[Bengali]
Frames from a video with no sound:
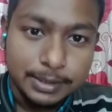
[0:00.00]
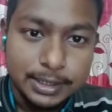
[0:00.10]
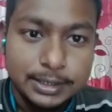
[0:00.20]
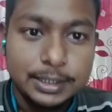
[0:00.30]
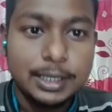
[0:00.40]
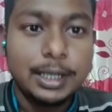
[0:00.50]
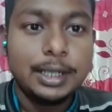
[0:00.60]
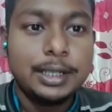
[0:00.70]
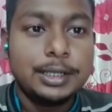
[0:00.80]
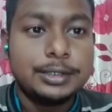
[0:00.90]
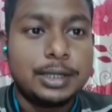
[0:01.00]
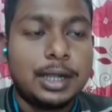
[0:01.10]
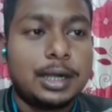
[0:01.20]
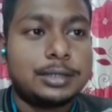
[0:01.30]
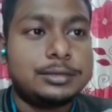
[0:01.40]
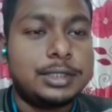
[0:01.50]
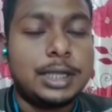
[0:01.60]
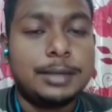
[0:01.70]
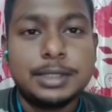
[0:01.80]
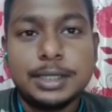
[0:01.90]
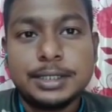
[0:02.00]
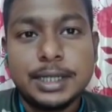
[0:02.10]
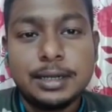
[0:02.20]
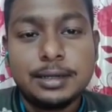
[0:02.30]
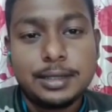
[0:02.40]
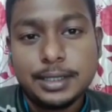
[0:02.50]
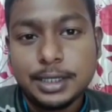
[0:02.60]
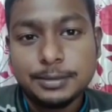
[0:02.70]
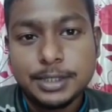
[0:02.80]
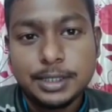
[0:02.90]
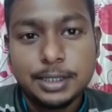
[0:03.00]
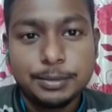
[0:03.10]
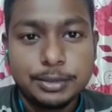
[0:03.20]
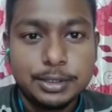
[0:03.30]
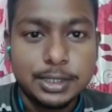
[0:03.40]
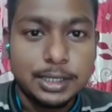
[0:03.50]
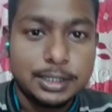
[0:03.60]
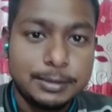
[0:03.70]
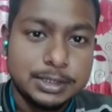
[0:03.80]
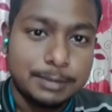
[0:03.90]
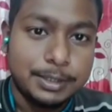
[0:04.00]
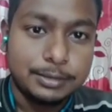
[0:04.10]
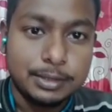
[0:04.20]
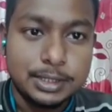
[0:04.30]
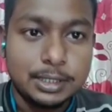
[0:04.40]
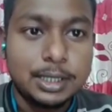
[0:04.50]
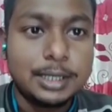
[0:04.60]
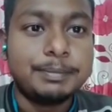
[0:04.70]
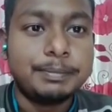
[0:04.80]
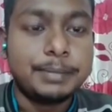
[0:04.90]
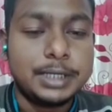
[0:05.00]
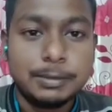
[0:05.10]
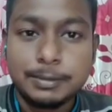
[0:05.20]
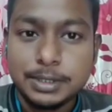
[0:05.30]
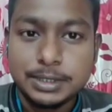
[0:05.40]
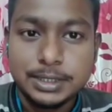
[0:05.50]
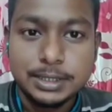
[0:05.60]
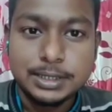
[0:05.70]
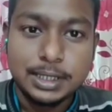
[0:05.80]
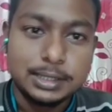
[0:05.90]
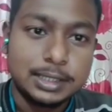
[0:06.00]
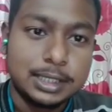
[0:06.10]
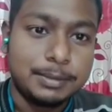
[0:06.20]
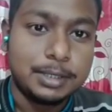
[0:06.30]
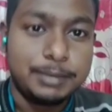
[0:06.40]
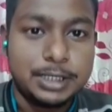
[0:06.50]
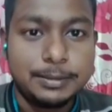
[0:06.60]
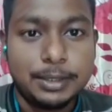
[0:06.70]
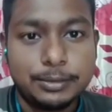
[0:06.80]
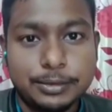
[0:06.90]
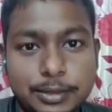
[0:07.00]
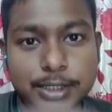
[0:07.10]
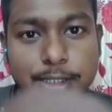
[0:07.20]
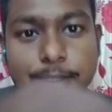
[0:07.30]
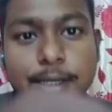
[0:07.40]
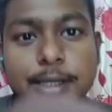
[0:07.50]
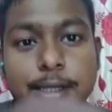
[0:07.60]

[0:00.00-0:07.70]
পারেন আর যদি আমাদের টেলিগ্রাম চ্যানেলে প্রতিদিন কারেন্ট অ্যাফেয়ার্স আপডেট করে দেওয়া হয় পিডিএফ আমরা দিয়ে দিই সেখান থেকে আপনারা পিডিএফ ডাউনলোড করে নেবেন